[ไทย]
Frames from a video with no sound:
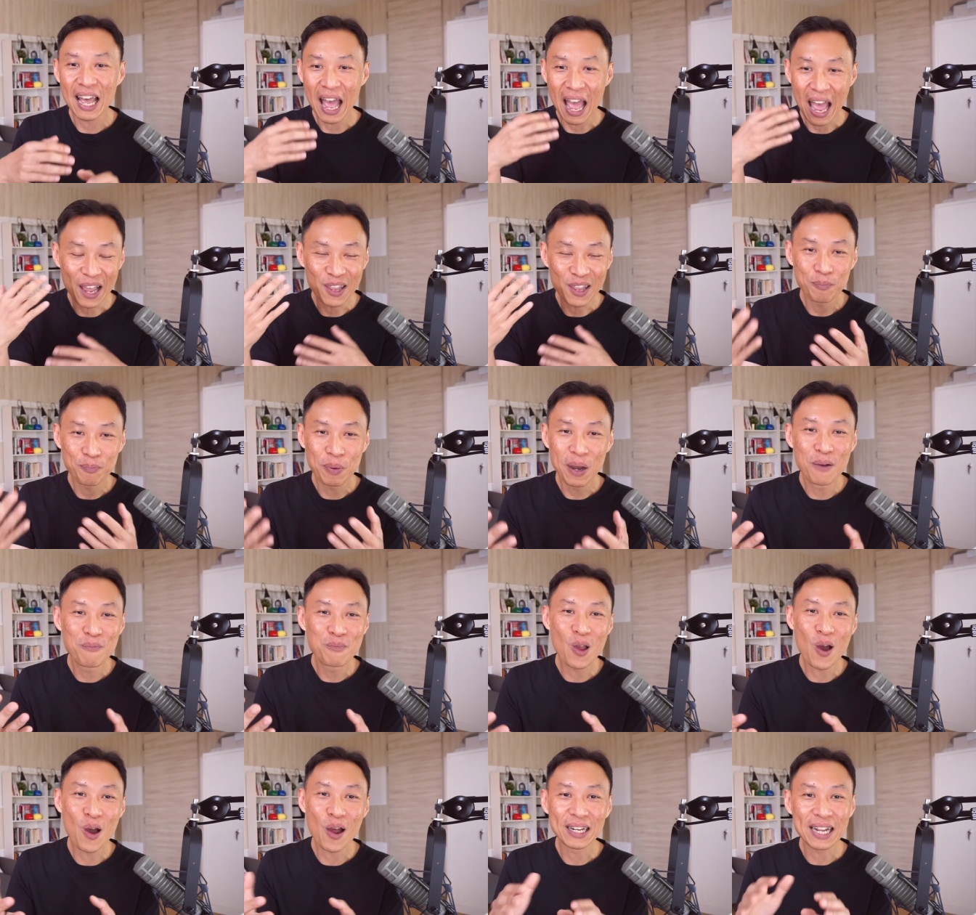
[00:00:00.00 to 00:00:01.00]
หาเพิ่ม
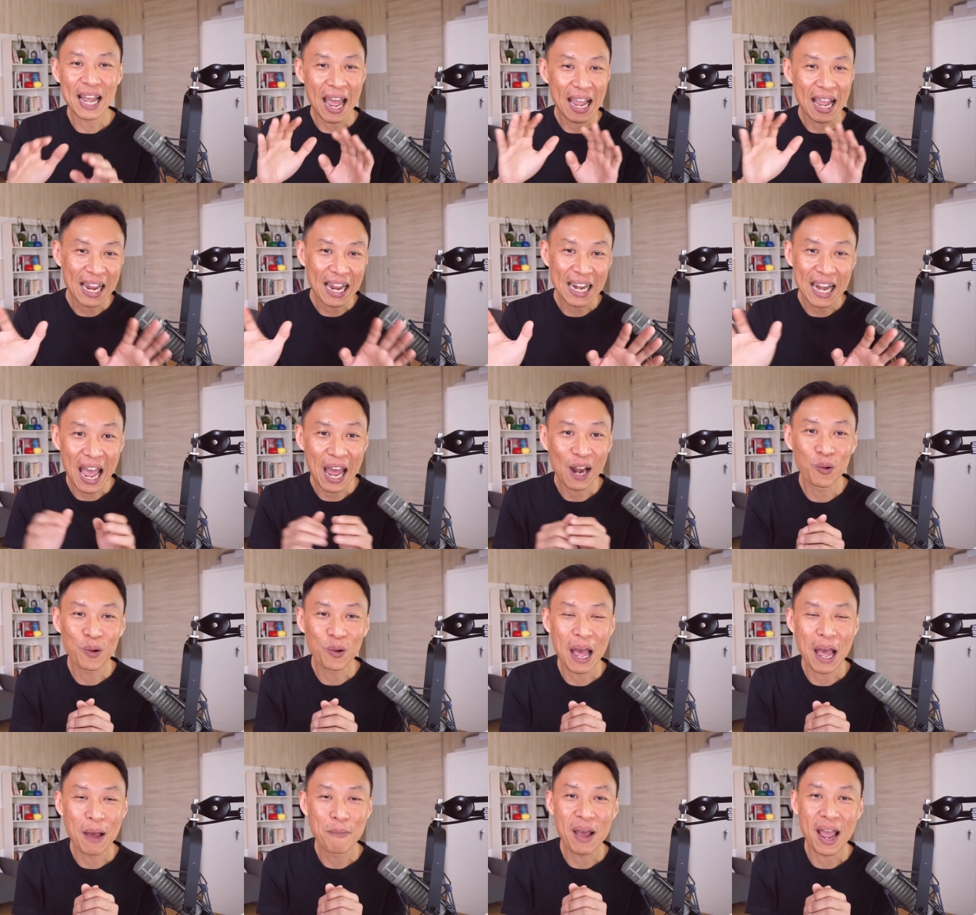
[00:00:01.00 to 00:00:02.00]
ยอดขายการหาลูก
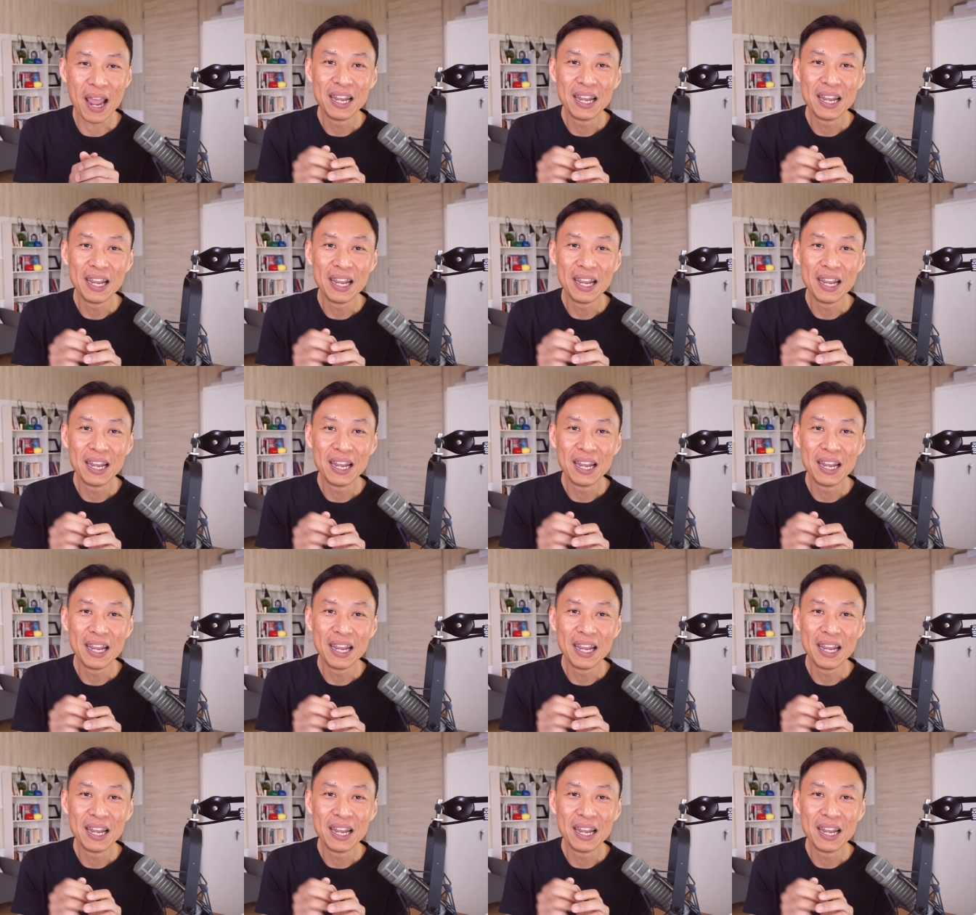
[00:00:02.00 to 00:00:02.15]
ค้าใหม่